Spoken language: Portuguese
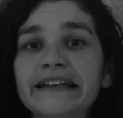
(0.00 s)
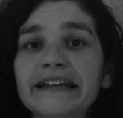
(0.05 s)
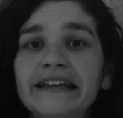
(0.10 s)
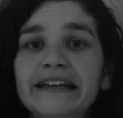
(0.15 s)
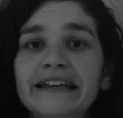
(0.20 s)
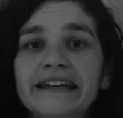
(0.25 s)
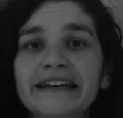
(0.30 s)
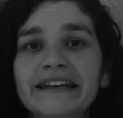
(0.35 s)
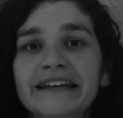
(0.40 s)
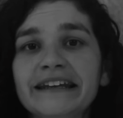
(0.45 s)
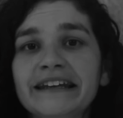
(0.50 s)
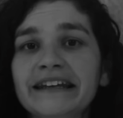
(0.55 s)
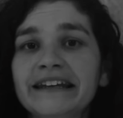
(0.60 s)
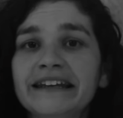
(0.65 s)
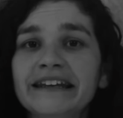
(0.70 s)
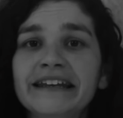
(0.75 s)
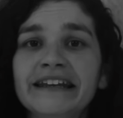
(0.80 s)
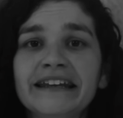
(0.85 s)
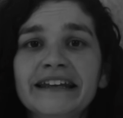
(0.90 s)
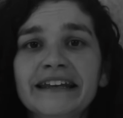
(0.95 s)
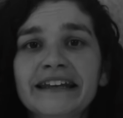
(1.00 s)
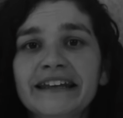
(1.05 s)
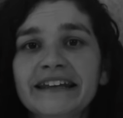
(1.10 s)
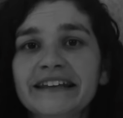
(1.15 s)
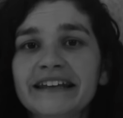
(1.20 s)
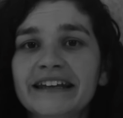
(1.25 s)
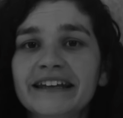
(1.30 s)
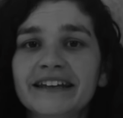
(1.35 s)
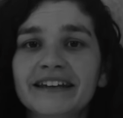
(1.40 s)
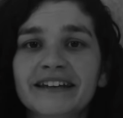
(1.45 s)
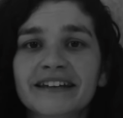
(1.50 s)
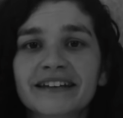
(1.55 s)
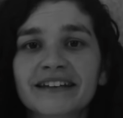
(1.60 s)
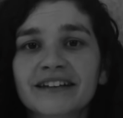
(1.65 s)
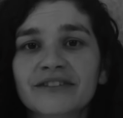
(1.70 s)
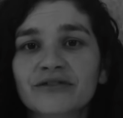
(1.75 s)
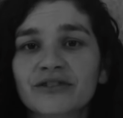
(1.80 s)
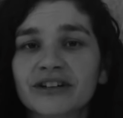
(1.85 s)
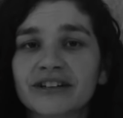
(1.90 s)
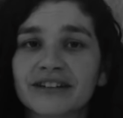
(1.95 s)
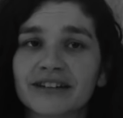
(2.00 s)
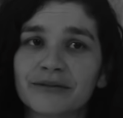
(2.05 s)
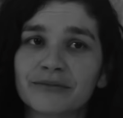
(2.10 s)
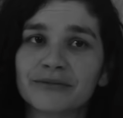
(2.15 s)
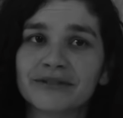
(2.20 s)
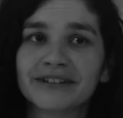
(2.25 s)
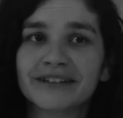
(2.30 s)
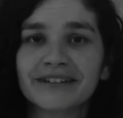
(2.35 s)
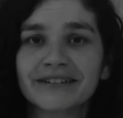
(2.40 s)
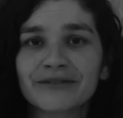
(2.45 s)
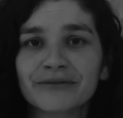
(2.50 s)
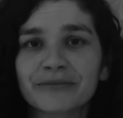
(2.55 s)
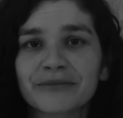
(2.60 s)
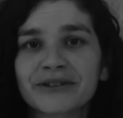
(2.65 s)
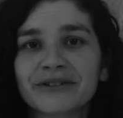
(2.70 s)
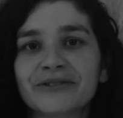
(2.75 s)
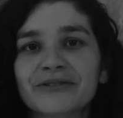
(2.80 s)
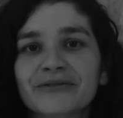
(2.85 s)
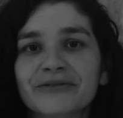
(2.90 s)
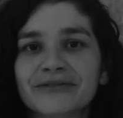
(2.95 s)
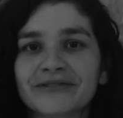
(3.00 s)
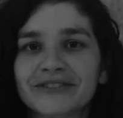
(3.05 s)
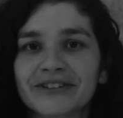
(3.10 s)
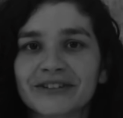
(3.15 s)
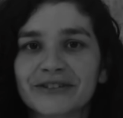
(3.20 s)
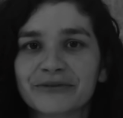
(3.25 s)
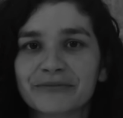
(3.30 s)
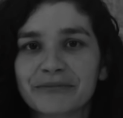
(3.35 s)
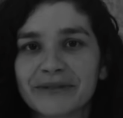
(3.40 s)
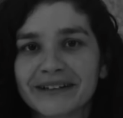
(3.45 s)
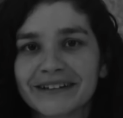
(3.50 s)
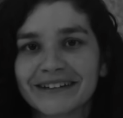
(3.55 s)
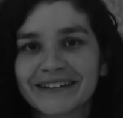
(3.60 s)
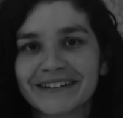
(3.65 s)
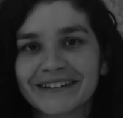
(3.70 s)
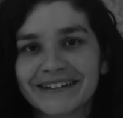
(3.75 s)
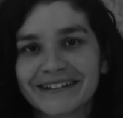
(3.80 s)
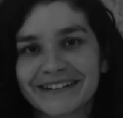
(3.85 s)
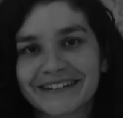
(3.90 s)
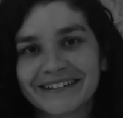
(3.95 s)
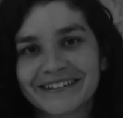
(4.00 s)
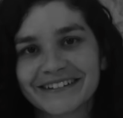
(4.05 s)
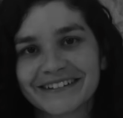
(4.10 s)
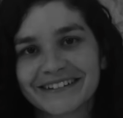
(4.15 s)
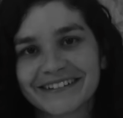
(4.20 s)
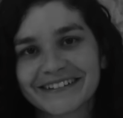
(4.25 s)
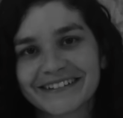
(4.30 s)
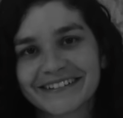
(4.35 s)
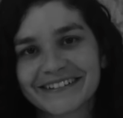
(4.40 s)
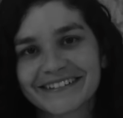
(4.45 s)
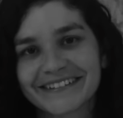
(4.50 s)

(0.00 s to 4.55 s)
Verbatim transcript: Vou cantar musiquinha do metrô, já que o pai dela era